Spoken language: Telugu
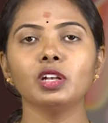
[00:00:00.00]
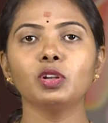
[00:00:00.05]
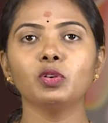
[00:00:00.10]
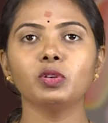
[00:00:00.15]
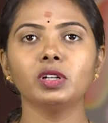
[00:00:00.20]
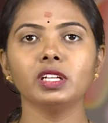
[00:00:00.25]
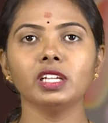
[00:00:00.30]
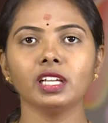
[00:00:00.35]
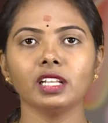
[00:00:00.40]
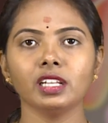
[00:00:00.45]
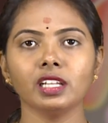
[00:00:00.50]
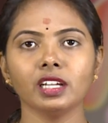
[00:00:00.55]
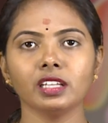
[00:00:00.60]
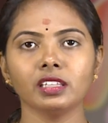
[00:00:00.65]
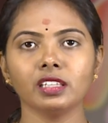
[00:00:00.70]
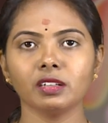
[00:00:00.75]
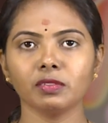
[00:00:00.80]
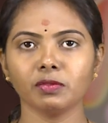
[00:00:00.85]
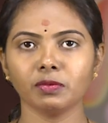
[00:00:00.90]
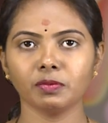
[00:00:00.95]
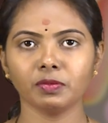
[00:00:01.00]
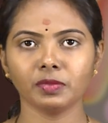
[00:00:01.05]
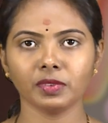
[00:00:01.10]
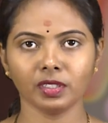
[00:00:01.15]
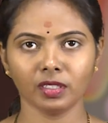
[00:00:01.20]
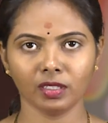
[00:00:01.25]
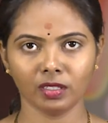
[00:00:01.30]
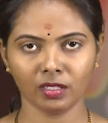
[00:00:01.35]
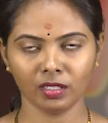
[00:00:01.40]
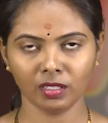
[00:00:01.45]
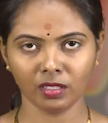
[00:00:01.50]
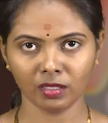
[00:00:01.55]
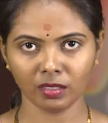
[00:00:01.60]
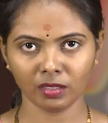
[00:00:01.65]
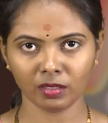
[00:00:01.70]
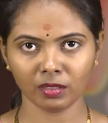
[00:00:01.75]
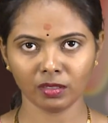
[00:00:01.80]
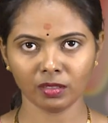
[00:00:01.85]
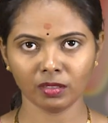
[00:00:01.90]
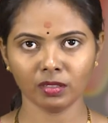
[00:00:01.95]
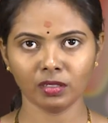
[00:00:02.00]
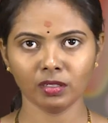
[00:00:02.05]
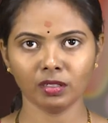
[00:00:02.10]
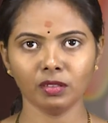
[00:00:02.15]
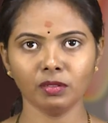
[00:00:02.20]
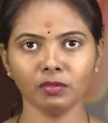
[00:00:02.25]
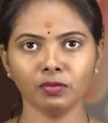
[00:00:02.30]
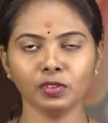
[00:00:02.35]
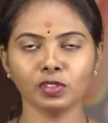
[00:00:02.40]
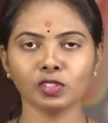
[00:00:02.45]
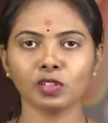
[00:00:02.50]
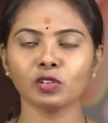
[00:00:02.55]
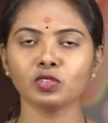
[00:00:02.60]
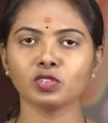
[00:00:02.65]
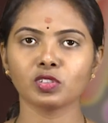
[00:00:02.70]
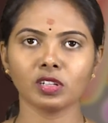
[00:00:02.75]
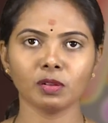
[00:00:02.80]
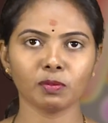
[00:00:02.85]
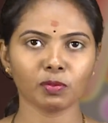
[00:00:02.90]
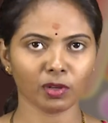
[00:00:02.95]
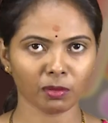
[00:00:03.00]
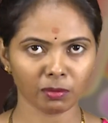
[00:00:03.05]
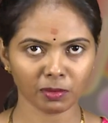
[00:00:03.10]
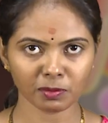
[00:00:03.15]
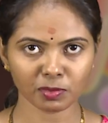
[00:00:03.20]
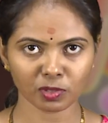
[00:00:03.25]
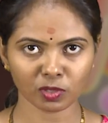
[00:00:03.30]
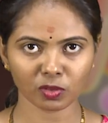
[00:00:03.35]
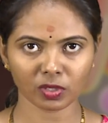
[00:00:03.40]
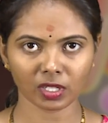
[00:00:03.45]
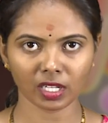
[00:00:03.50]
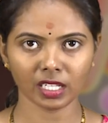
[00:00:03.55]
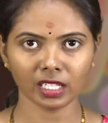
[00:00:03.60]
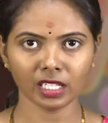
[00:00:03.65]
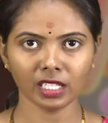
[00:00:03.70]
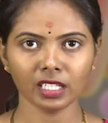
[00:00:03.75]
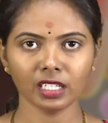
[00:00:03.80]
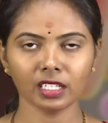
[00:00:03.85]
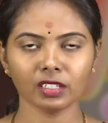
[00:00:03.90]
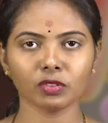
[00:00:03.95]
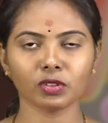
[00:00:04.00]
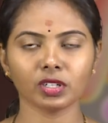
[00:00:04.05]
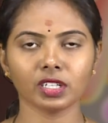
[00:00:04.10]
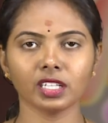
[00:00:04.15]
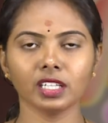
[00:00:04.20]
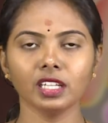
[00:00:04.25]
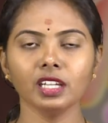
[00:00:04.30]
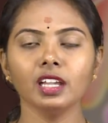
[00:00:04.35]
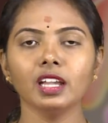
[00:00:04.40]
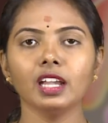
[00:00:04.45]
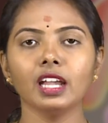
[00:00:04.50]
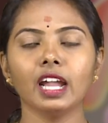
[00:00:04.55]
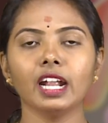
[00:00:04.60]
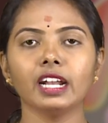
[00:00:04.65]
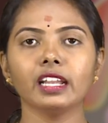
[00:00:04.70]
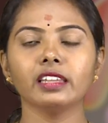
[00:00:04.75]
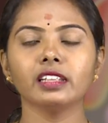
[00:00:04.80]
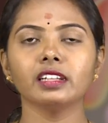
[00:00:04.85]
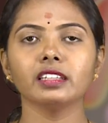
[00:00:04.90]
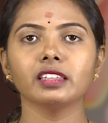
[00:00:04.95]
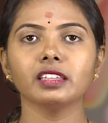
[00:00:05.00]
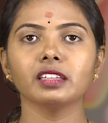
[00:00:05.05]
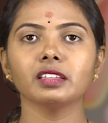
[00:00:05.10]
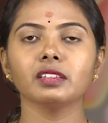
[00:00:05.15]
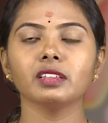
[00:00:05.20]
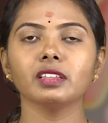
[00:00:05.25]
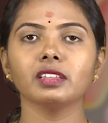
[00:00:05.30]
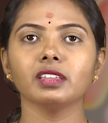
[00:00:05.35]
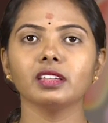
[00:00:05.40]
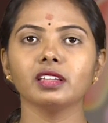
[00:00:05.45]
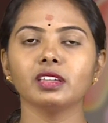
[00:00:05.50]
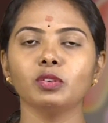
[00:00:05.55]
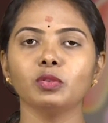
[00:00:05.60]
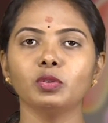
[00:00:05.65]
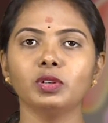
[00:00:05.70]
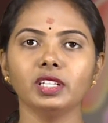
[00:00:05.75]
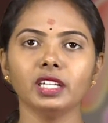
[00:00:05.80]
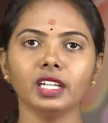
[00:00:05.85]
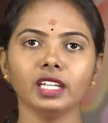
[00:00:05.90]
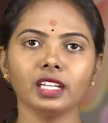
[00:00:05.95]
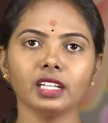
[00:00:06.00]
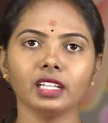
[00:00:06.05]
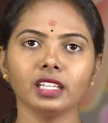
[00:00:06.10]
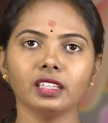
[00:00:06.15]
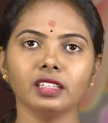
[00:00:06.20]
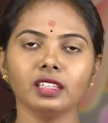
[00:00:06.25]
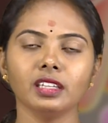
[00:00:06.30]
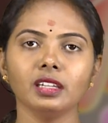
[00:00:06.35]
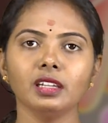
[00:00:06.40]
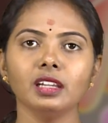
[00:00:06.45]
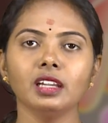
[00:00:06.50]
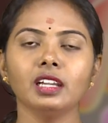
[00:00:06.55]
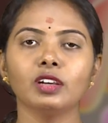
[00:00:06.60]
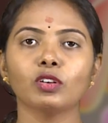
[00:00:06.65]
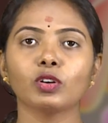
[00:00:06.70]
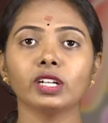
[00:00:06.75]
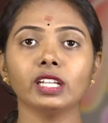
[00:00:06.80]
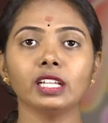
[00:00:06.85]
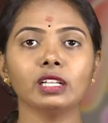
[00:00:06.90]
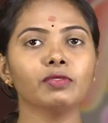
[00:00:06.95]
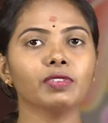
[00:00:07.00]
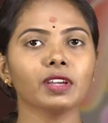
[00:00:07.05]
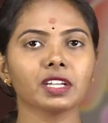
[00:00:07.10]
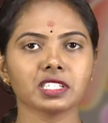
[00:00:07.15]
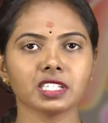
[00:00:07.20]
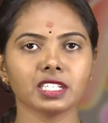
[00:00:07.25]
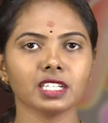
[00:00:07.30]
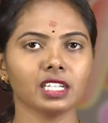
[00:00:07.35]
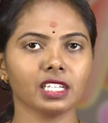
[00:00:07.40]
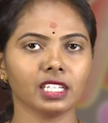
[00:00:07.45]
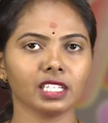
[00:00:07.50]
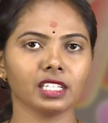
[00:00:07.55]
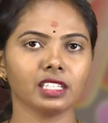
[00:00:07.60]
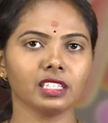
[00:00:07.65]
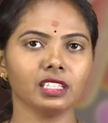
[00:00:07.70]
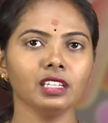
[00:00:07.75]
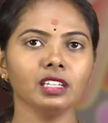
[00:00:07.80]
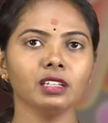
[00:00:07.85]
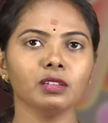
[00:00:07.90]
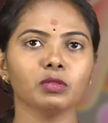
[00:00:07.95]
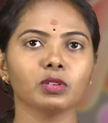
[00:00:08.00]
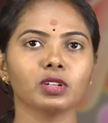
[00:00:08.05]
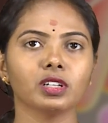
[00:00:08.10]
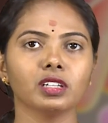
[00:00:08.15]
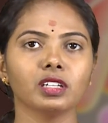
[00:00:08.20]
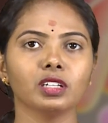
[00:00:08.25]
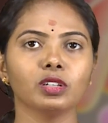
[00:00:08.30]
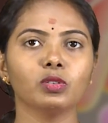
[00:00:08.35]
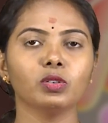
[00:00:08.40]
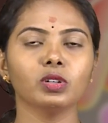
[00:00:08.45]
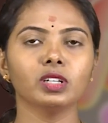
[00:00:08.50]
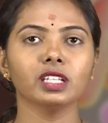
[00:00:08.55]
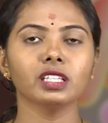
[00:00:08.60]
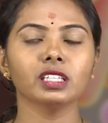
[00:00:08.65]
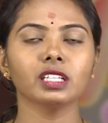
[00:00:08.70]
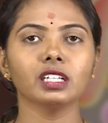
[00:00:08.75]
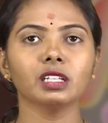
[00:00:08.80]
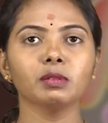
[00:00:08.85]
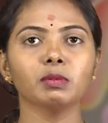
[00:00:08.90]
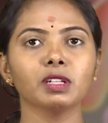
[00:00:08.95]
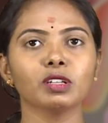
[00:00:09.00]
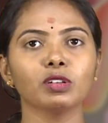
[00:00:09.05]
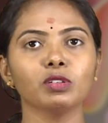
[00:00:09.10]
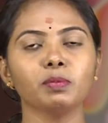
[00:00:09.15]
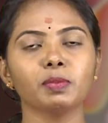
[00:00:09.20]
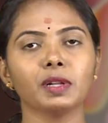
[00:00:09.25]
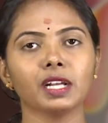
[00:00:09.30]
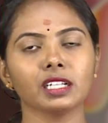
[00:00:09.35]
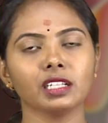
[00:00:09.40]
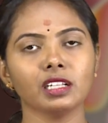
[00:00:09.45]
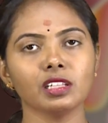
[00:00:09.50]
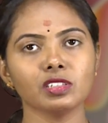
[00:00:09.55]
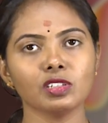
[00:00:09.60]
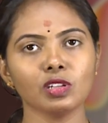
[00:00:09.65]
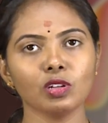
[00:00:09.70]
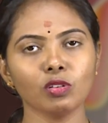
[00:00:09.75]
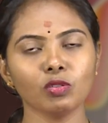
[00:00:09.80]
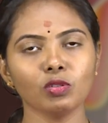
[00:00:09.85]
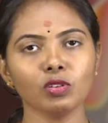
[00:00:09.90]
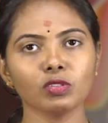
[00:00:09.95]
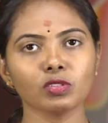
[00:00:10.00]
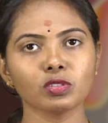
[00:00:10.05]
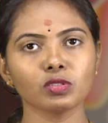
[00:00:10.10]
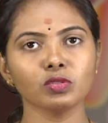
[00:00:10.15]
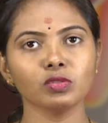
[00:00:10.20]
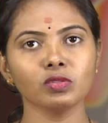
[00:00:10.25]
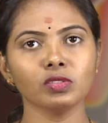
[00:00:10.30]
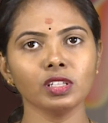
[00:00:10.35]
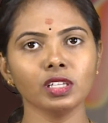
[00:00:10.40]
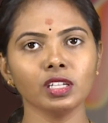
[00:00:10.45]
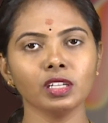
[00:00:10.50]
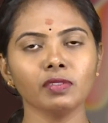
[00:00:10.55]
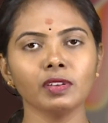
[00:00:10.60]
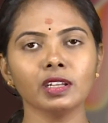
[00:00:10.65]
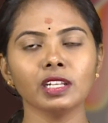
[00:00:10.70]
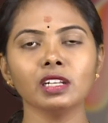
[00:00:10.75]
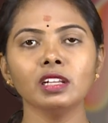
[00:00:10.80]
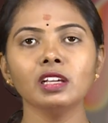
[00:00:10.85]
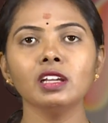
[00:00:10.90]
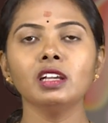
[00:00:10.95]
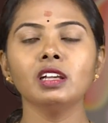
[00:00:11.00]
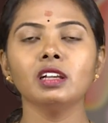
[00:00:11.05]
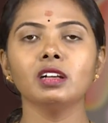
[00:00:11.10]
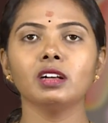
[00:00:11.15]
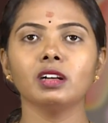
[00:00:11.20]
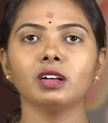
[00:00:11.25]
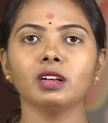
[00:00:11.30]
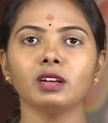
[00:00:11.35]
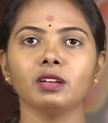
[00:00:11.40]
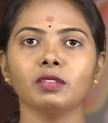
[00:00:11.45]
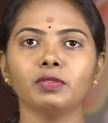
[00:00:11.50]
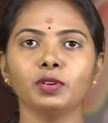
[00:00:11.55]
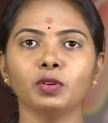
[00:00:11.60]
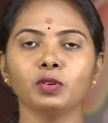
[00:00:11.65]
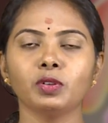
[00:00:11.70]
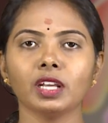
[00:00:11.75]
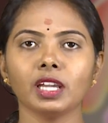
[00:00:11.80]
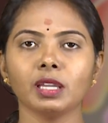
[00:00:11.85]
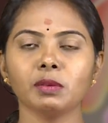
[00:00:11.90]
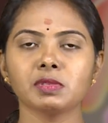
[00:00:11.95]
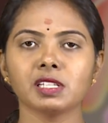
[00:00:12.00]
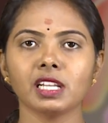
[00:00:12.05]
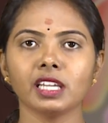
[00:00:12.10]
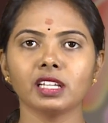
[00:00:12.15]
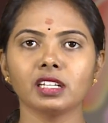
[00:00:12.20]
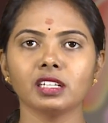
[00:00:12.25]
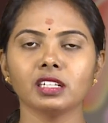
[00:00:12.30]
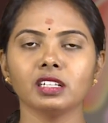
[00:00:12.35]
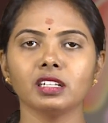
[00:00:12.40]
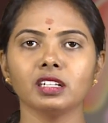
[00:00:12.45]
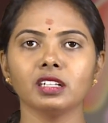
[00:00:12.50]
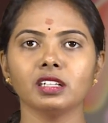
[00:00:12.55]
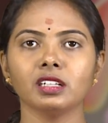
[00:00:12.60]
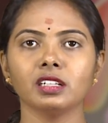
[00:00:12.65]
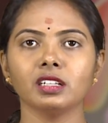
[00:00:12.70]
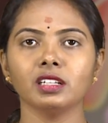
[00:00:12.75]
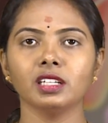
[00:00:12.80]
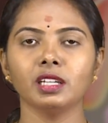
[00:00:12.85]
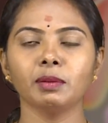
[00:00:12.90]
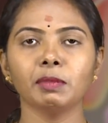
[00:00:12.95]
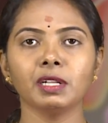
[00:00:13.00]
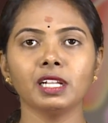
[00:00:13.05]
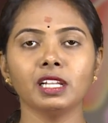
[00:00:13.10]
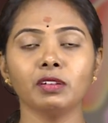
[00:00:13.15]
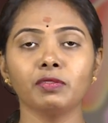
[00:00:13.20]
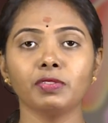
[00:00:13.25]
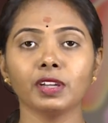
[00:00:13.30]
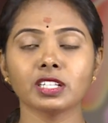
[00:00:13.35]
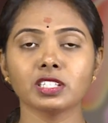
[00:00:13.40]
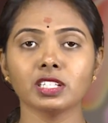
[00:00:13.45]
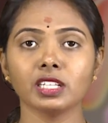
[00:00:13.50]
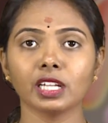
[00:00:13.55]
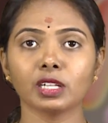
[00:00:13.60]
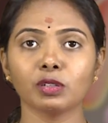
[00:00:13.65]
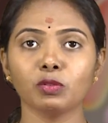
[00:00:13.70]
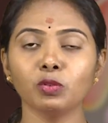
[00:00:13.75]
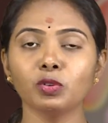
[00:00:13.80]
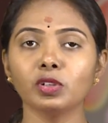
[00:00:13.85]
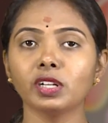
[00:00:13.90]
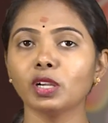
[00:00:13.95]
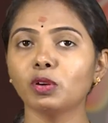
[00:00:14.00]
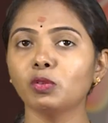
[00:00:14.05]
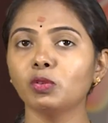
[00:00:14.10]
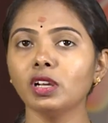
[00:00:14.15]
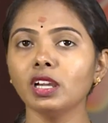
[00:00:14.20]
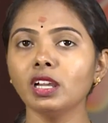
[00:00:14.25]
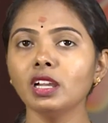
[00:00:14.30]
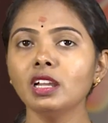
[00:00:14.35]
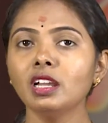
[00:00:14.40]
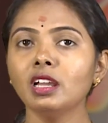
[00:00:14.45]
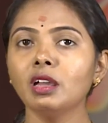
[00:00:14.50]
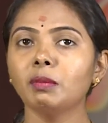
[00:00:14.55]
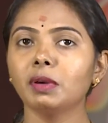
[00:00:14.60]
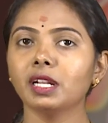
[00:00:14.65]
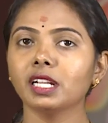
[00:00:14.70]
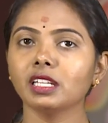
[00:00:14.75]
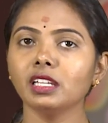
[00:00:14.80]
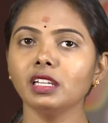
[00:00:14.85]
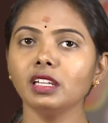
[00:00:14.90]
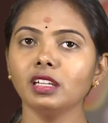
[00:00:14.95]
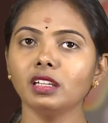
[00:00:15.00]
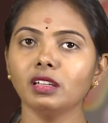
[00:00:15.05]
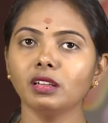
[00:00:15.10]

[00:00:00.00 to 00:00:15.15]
డ్యూటీ ఎనీ అదర్ ఫిజియలాజికల్ ప్రాబ్లమ్స్తో కానీ ఒకటి అండ్ అదర్ థింగ్ ద యూటీఐ అనేది ఒకటి ఇన్ఫెక్షన్ అండి అది ఒక ఇంకోటి ఏంటంటే మనకు ప్రెగ్నెన్సీలో కూడా వస్తుంది ఈవెన్ ఫ్యూ టైమ్స్ లైక్ ఏమైనా ఇన్ఫెక్షన్ ఎక్కువ ఉంటే కూడా మనకి